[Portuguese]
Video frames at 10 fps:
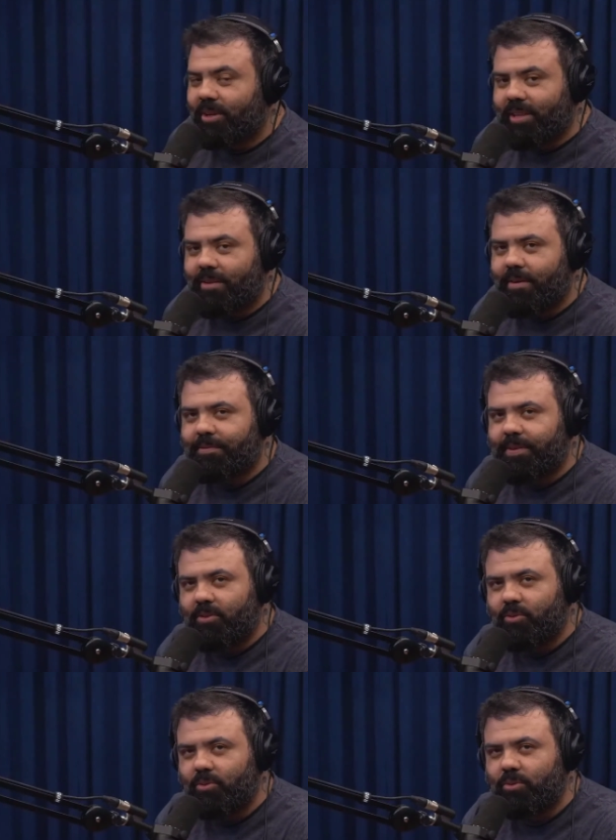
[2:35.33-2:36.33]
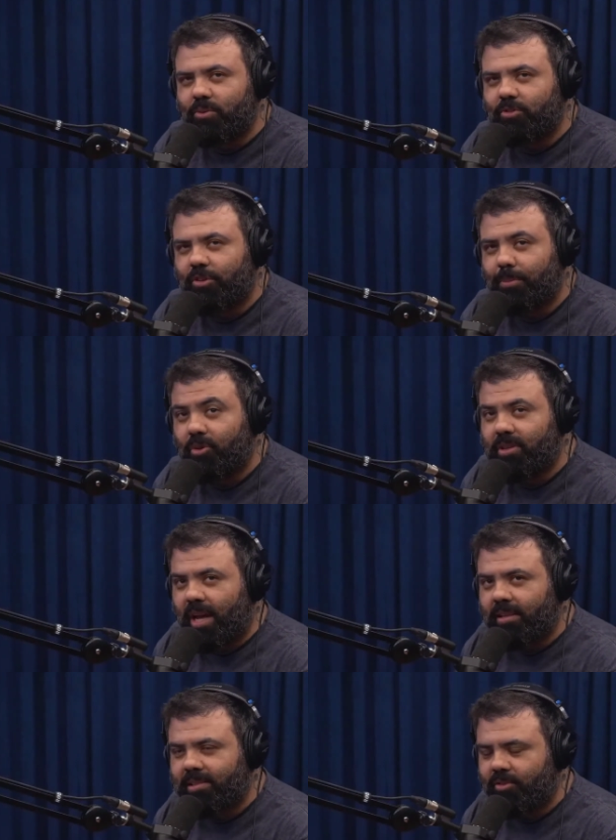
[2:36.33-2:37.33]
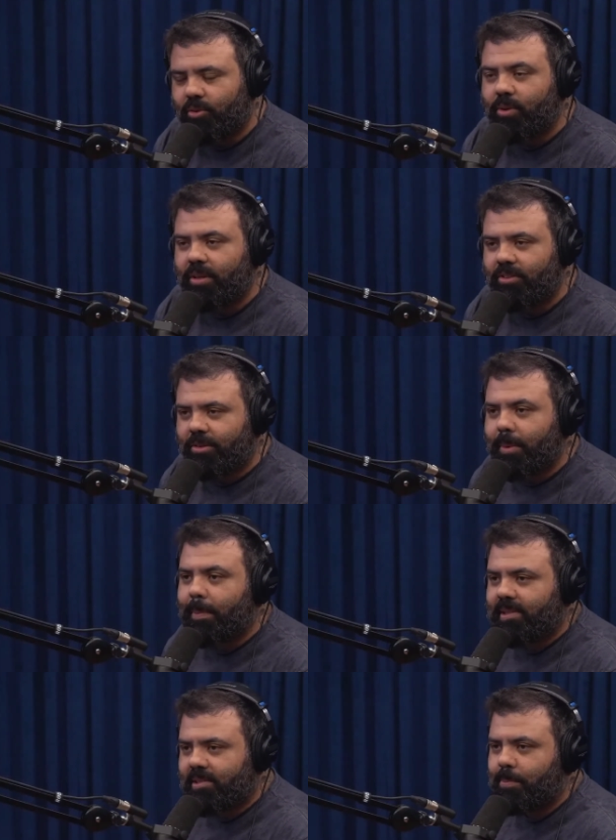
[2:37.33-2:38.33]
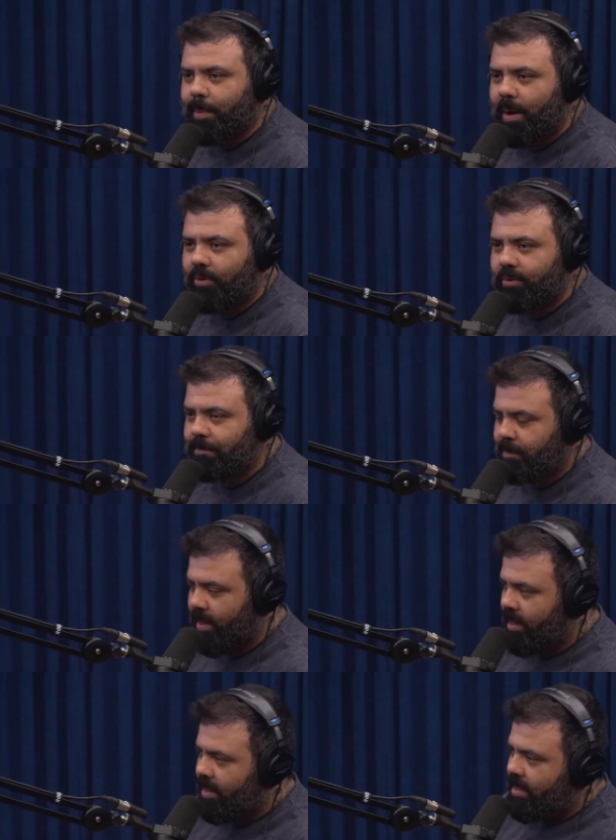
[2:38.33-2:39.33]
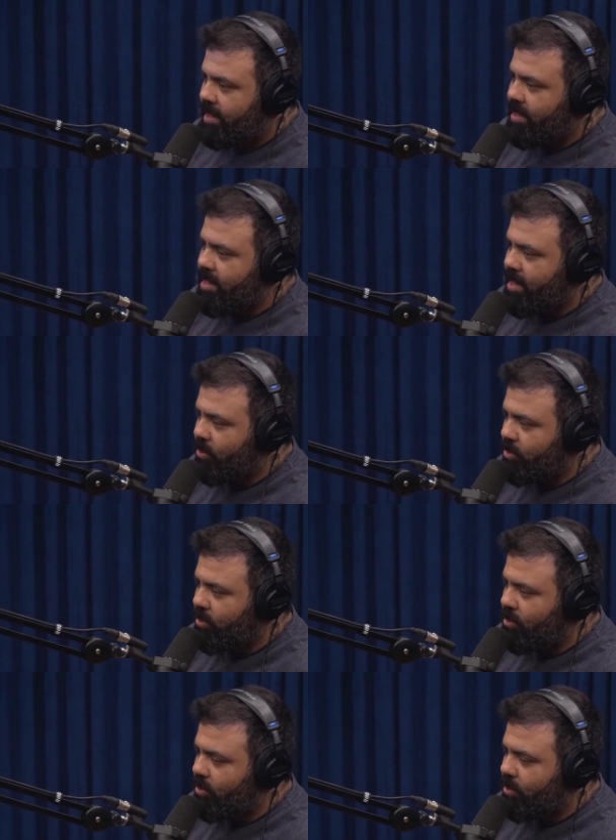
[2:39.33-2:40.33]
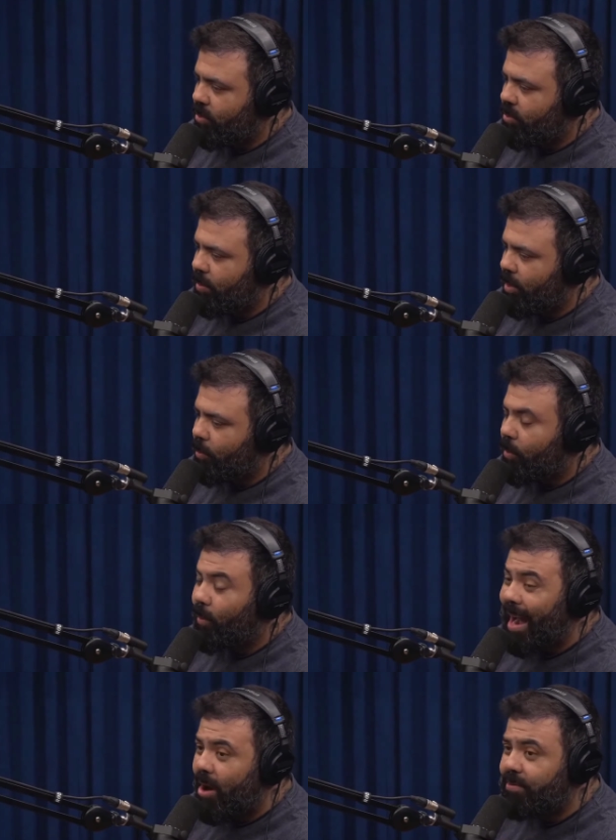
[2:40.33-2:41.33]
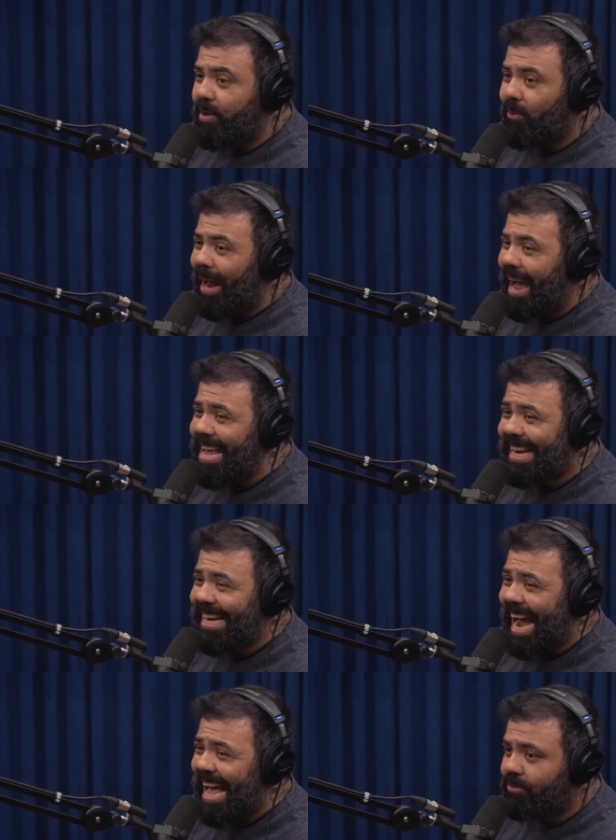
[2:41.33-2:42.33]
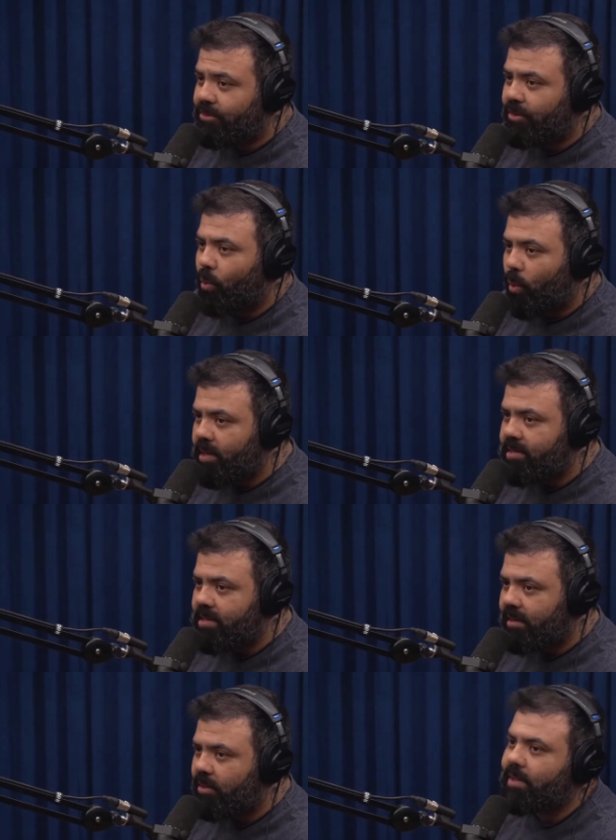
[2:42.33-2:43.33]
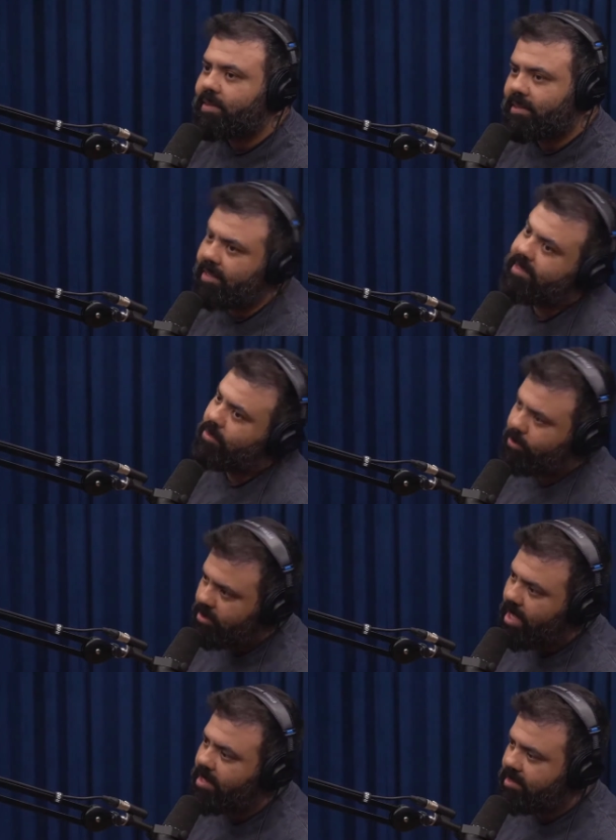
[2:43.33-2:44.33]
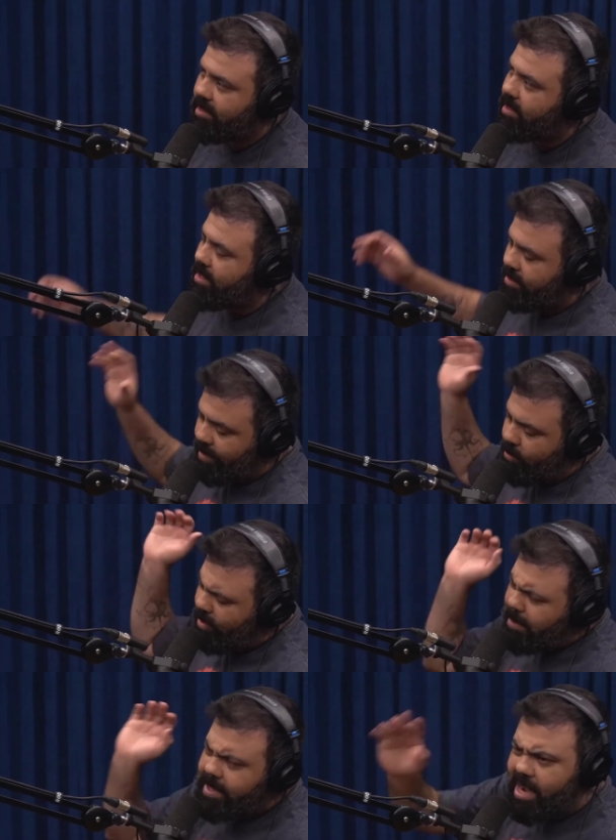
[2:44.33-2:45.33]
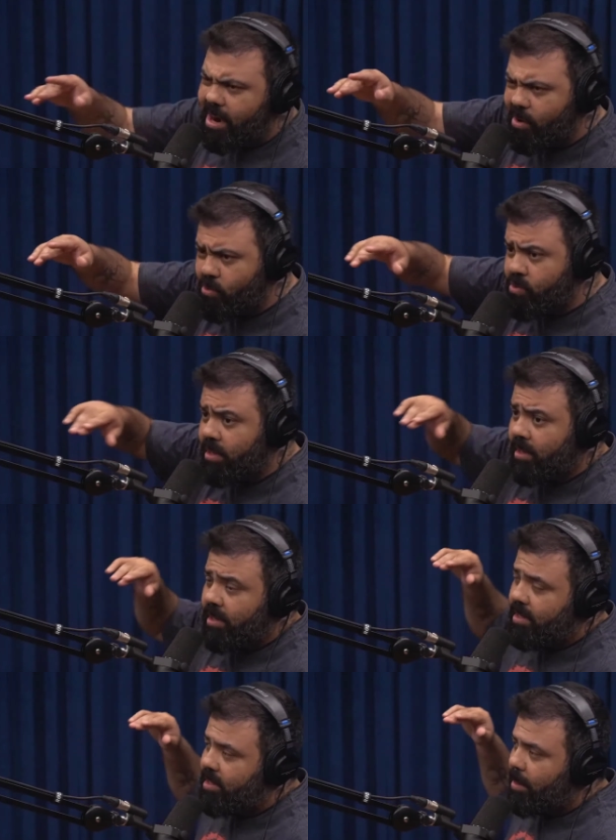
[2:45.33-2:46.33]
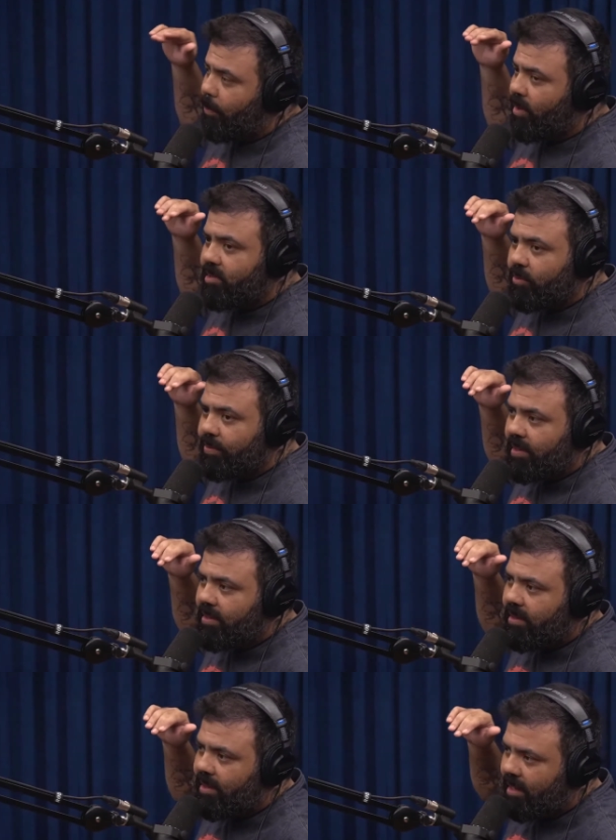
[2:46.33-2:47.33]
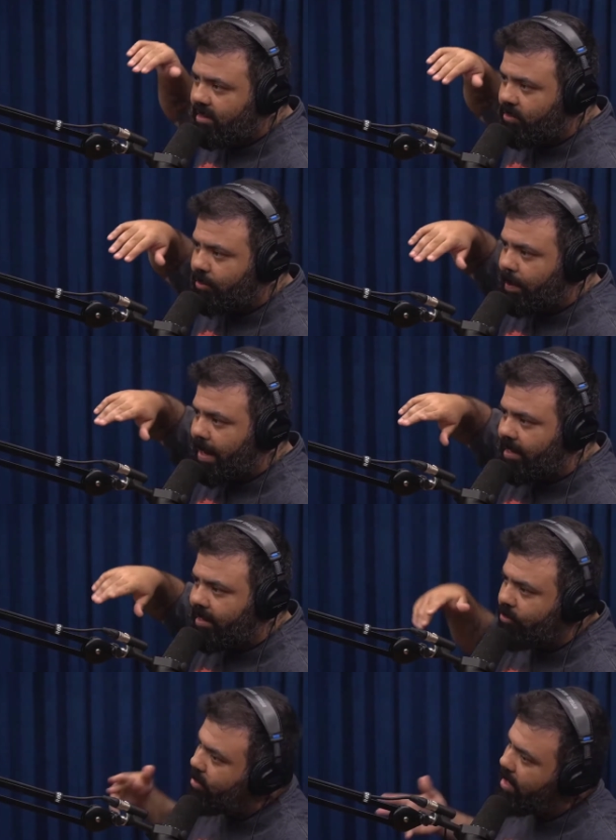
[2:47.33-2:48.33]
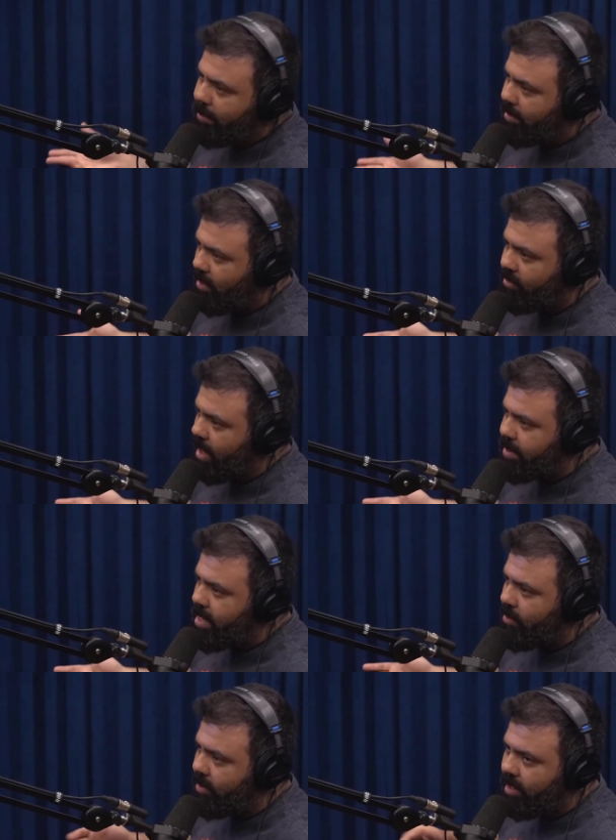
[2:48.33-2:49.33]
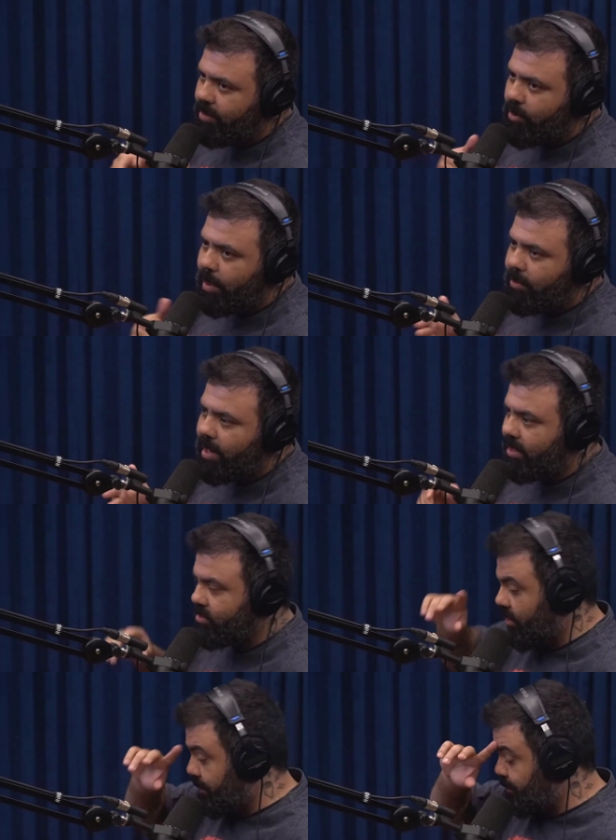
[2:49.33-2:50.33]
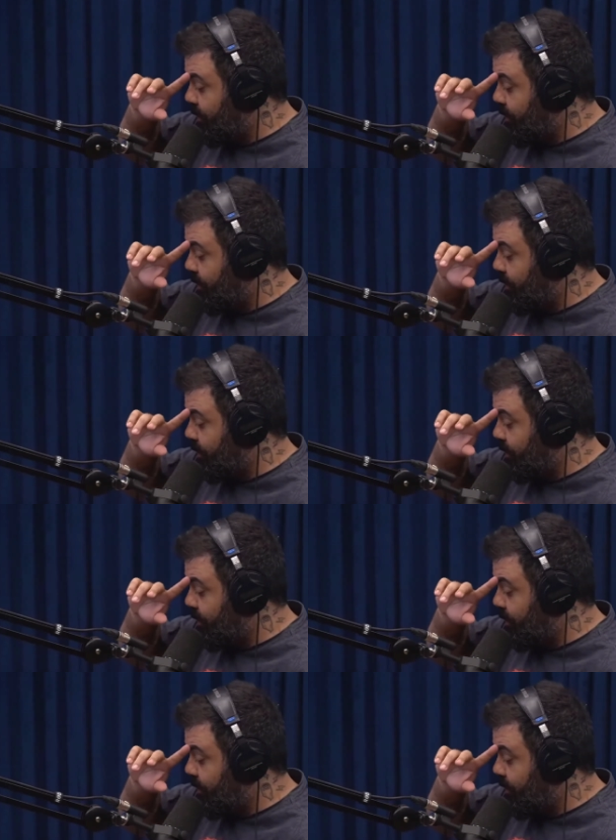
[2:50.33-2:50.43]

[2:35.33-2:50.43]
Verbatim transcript: eu tava vindo de mudança de Curitiba para São Paulo. E eu, o, o, o, meu carro veio carregado de coisa. Que eu tava trazendo mudança. Veio um caminhão e depois eu vim trazendo umas paradas que eu não queria botar no caminhão. Eu tava eu e minha mulher só.